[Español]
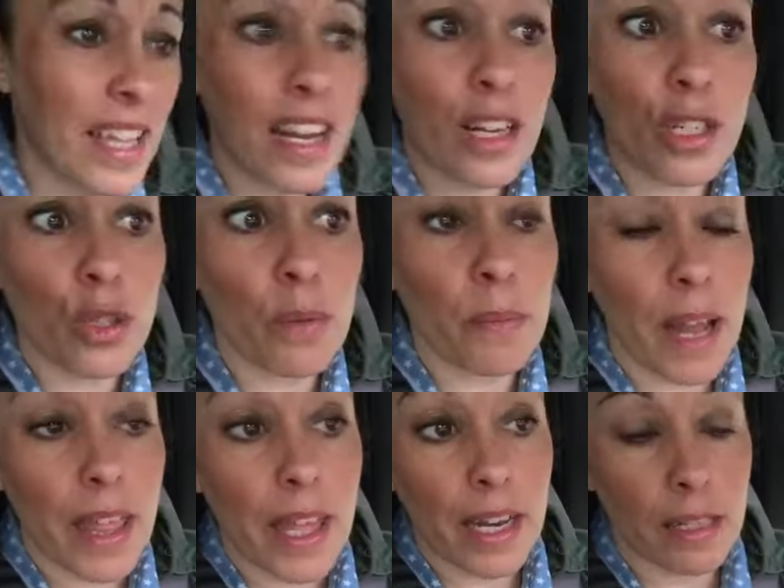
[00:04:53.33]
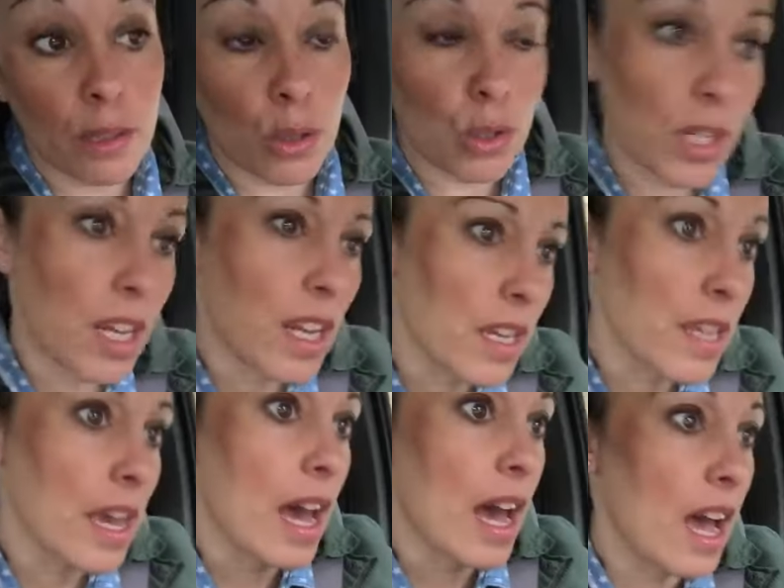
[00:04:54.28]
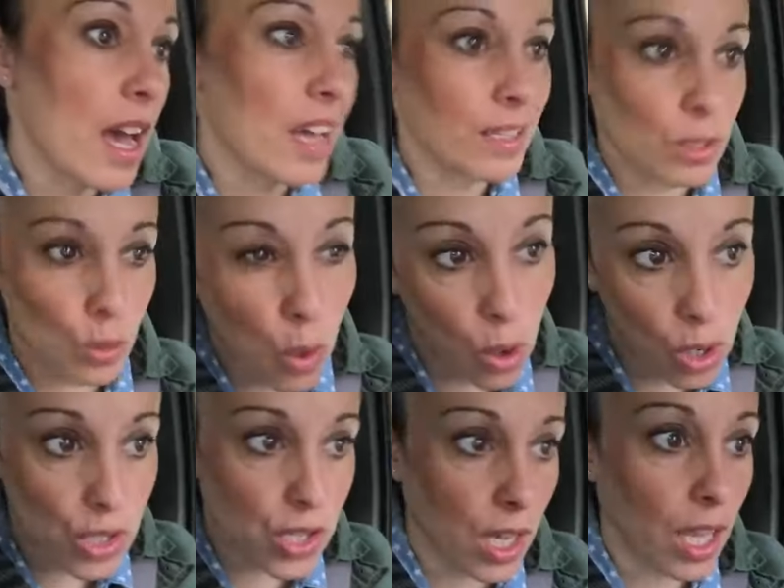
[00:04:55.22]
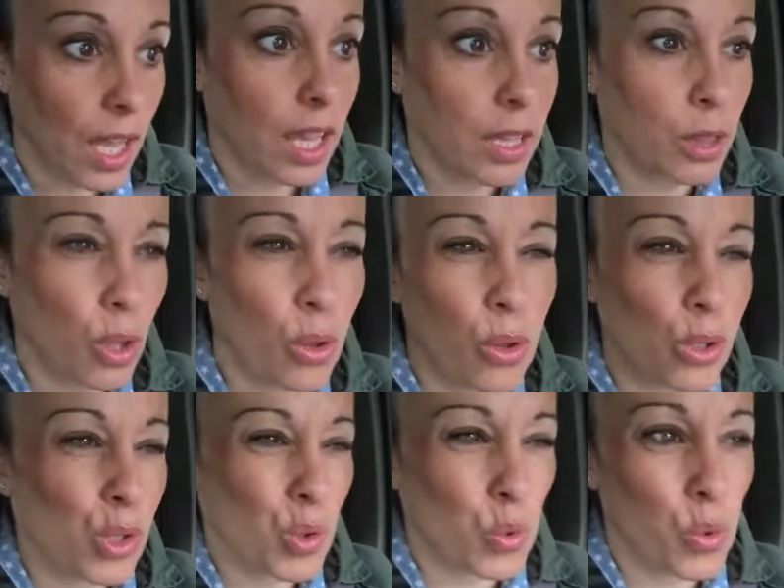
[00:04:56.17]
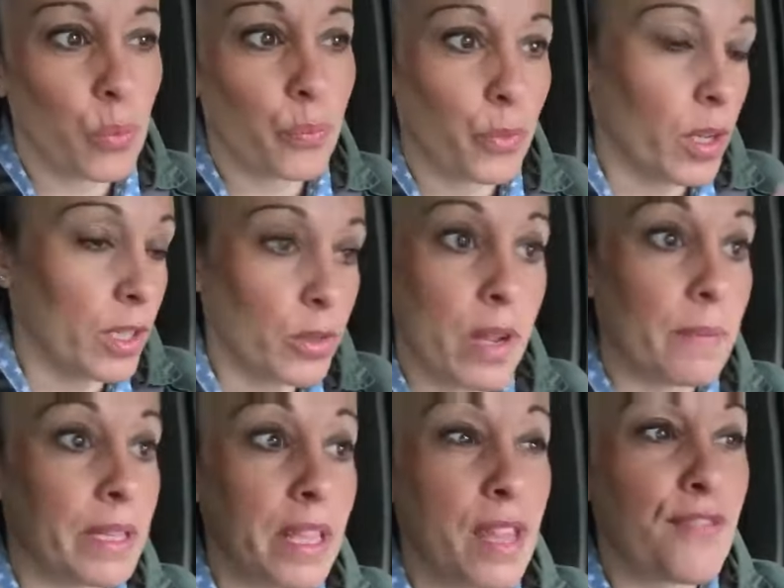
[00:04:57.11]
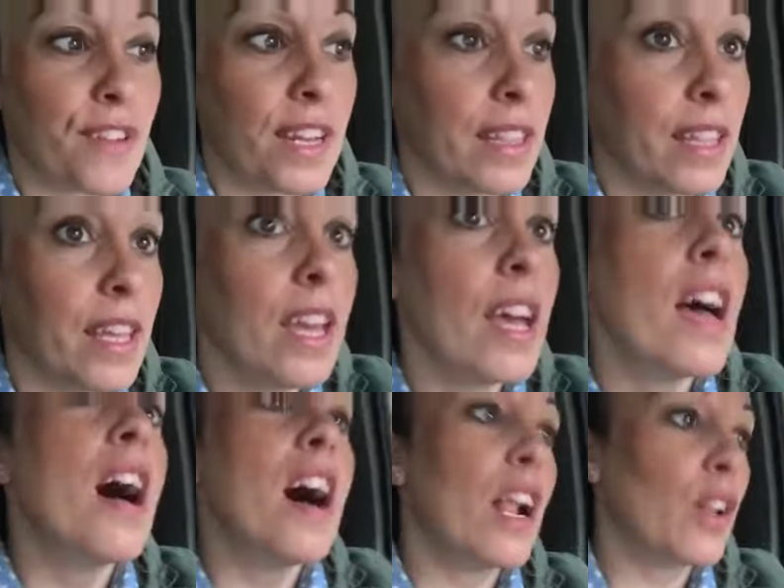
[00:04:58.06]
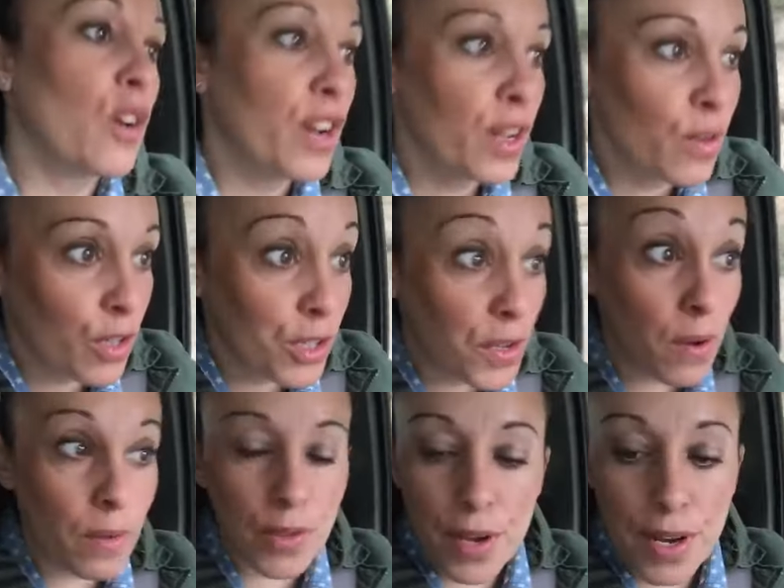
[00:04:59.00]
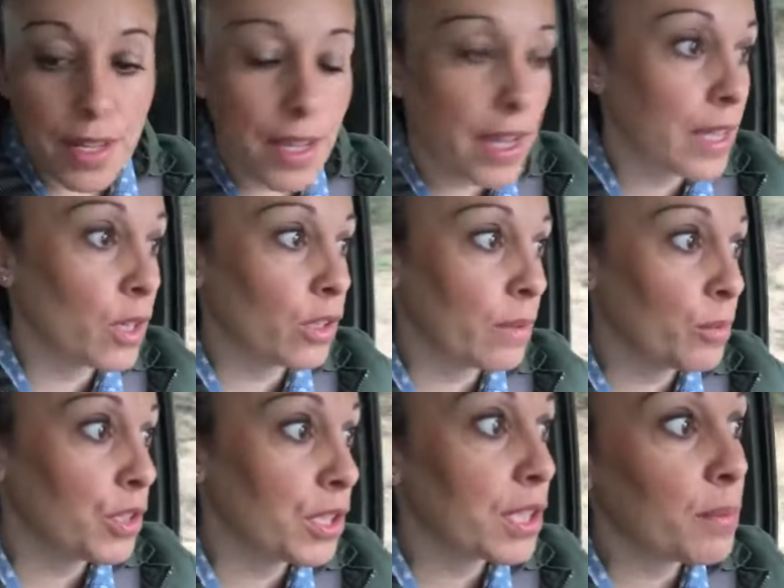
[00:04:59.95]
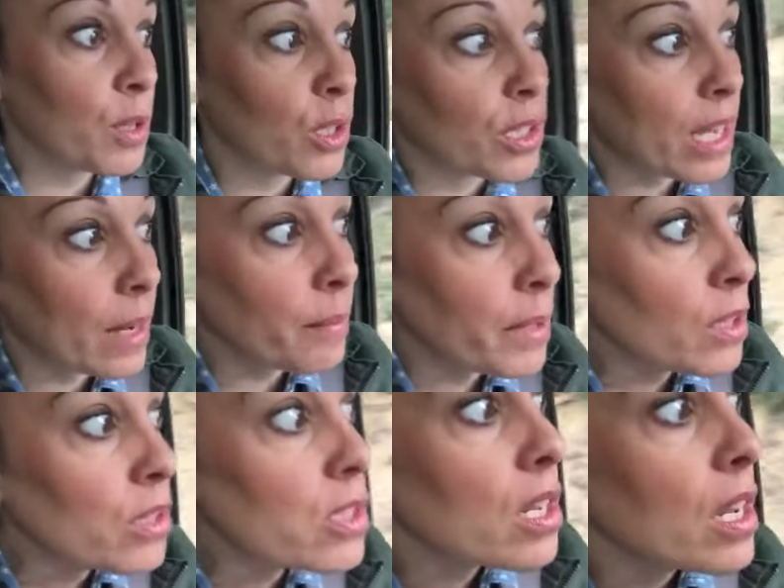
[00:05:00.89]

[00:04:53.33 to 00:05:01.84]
estar acostumbrada en su silla, en su coche, todo es un ambiente diferente. Al coger un coche nuevo es una niña que nota muchísimo los cambios,